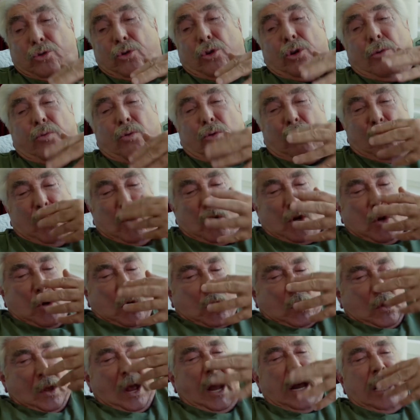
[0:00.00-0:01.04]
Sonra bu
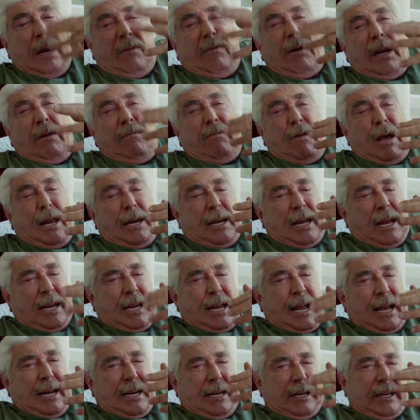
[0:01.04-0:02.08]
alev alev var ya
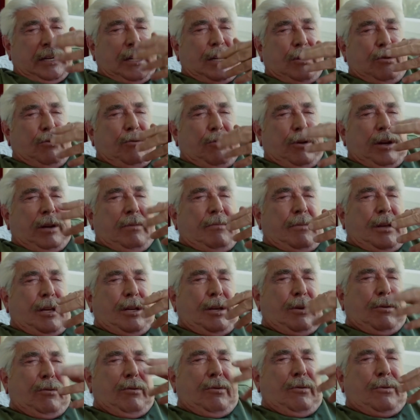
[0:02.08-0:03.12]
yani
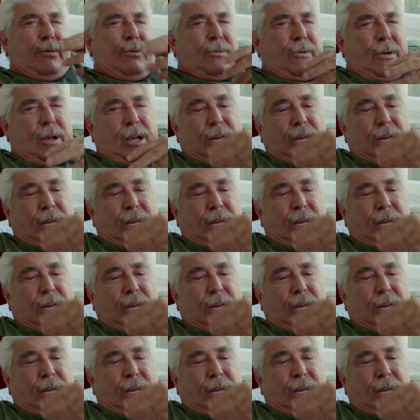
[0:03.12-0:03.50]
yüreğimdeki o